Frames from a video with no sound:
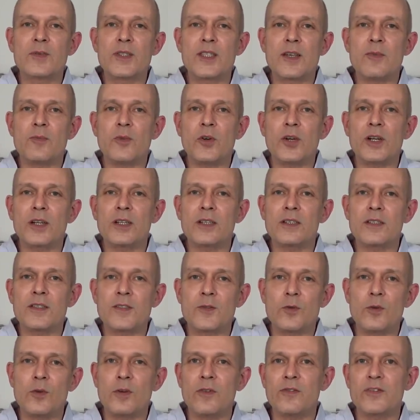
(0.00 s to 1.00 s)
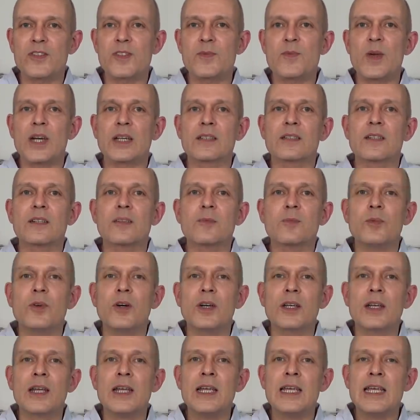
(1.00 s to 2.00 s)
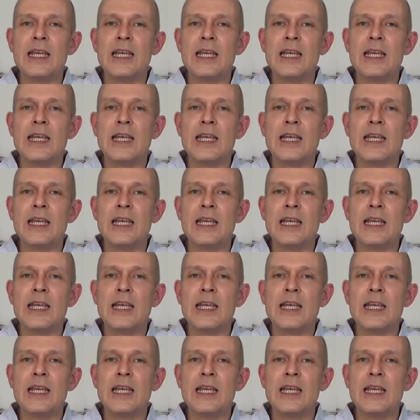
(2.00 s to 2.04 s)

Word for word: es ja morgen den Zukunftsmärkte-Report.